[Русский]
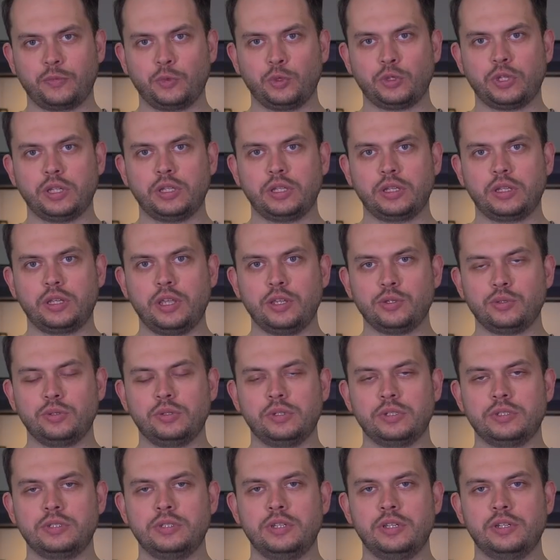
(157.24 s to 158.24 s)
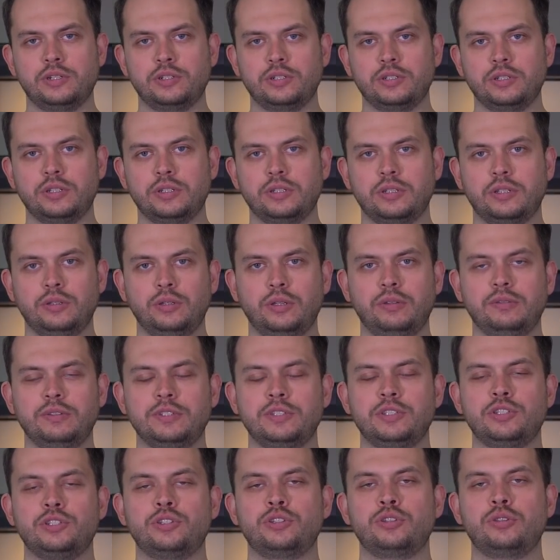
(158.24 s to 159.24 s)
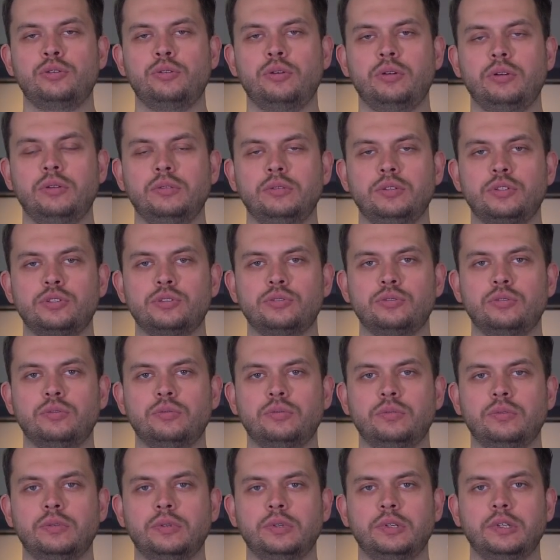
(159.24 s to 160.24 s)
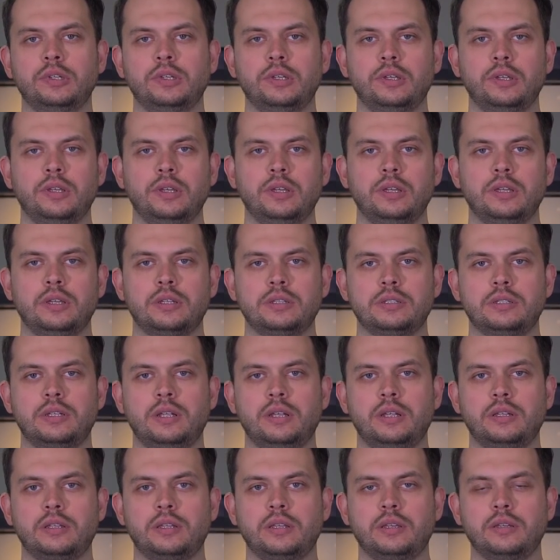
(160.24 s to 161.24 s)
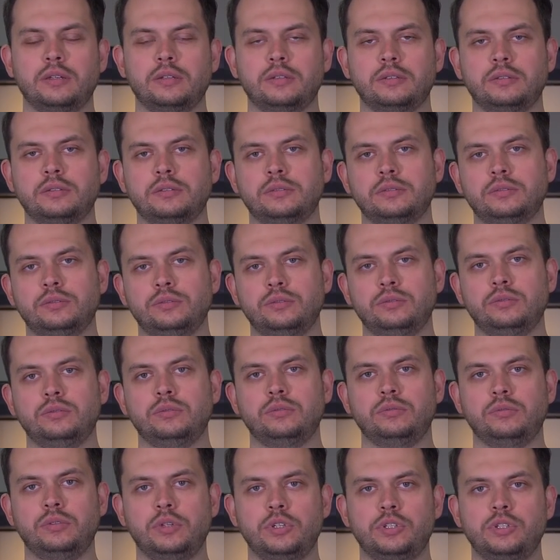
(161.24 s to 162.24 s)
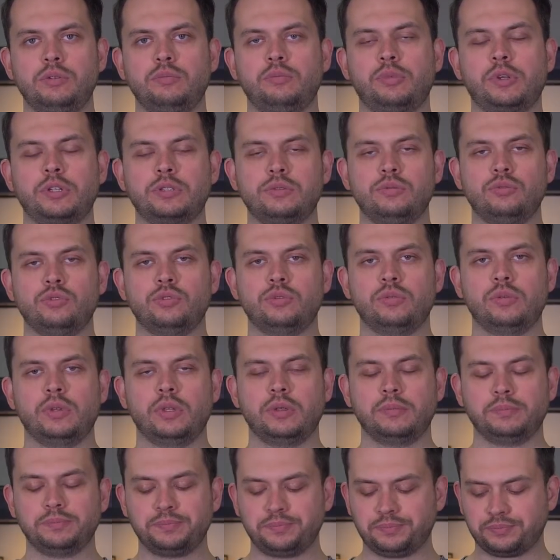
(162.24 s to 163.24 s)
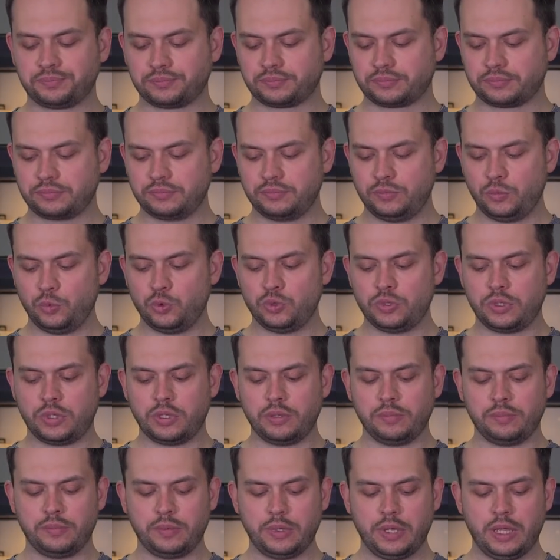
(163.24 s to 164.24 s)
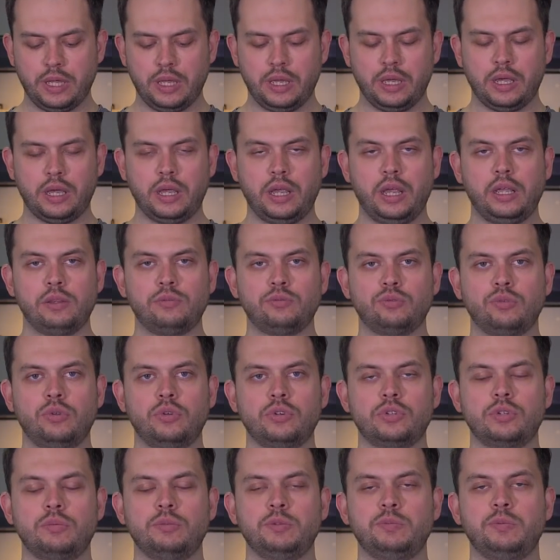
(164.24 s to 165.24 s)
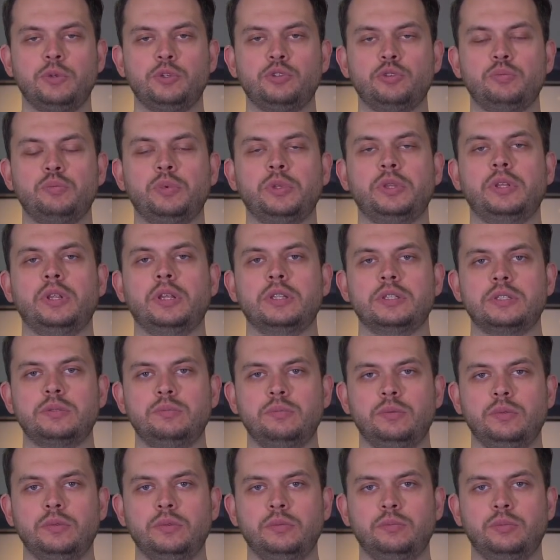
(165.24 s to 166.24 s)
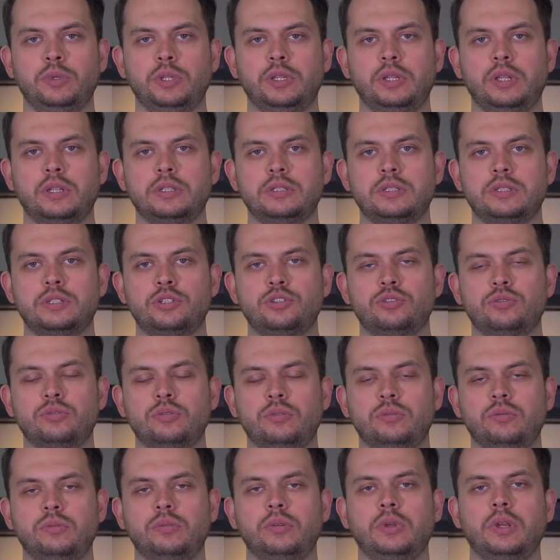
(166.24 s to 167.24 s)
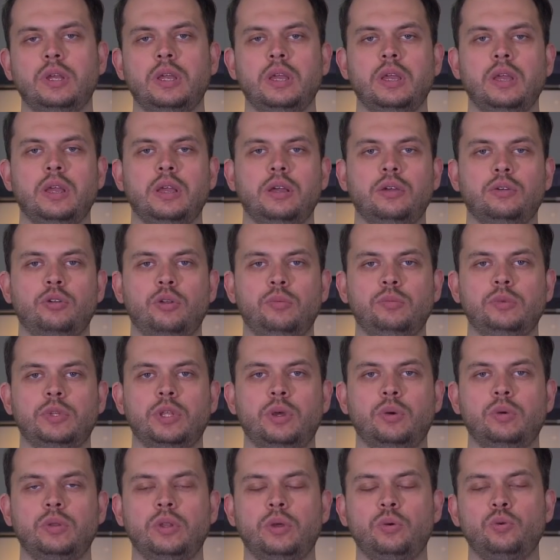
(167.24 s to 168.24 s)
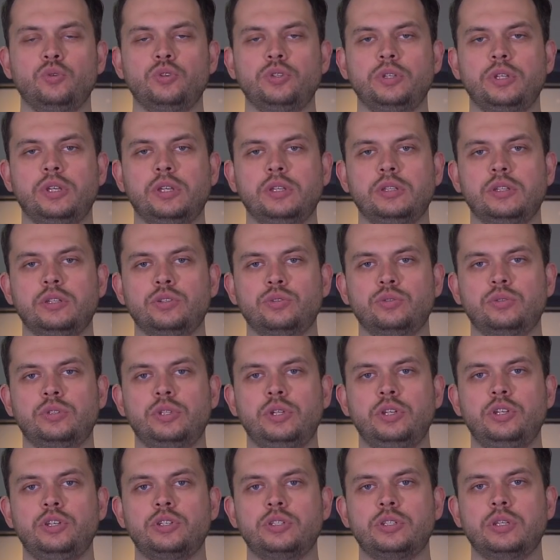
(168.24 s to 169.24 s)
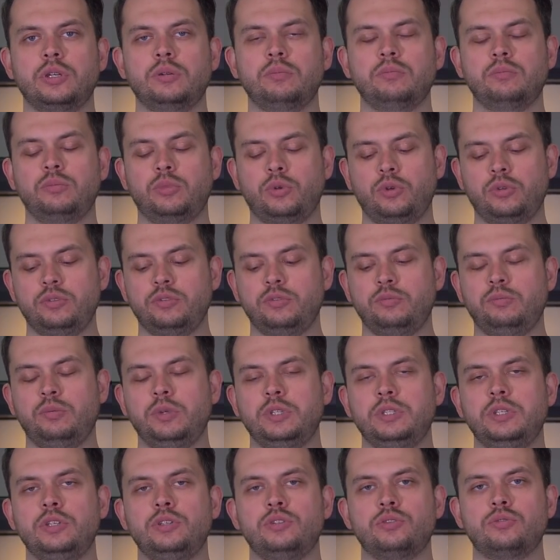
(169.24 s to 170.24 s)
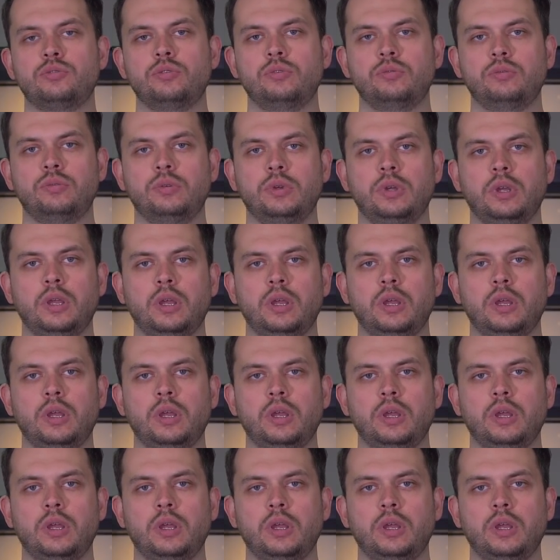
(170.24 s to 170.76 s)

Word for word: вот этот кейс у нас держит до 24 часов зарядки, ну, в режиме прослушивания музыки. А это все лишь обеспечивает 15, 15 часов. Кроме того, наушники держат 3 часа против 5 часов.